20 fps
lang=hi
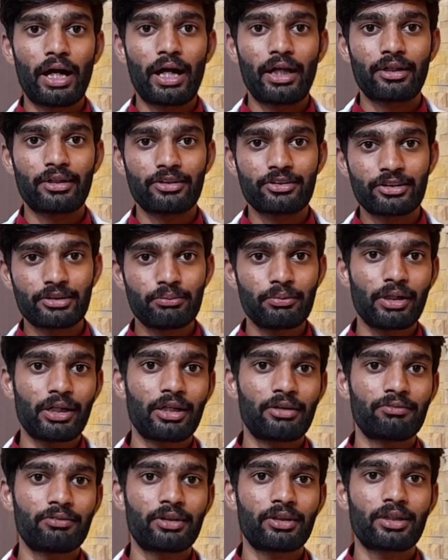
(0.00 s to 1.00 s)
एनर्जी में
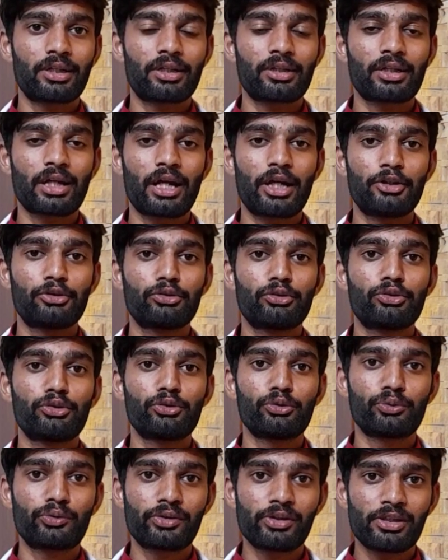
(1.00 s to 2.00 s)
कन्वर्ट करता है जो
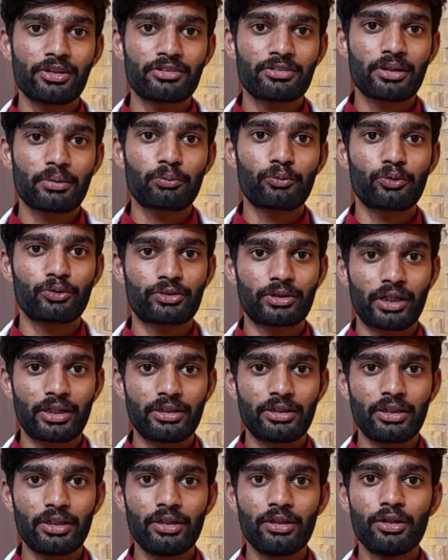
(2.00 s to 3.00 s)
न्यूट्रिएंट्स आपको
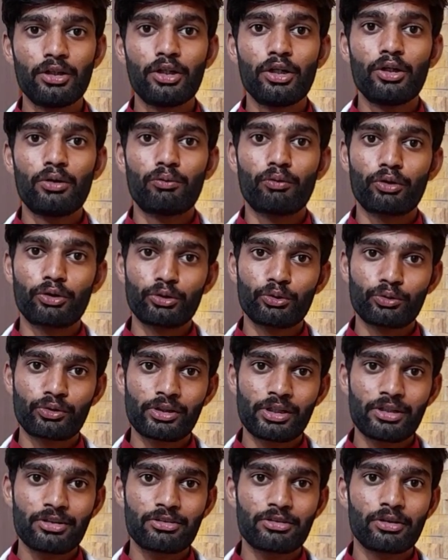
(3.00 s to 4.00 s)
चाहिए वो
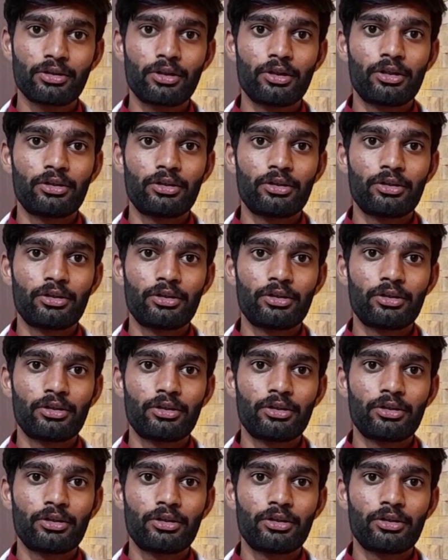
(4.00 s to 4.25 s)
न्यूट्रिएंट्स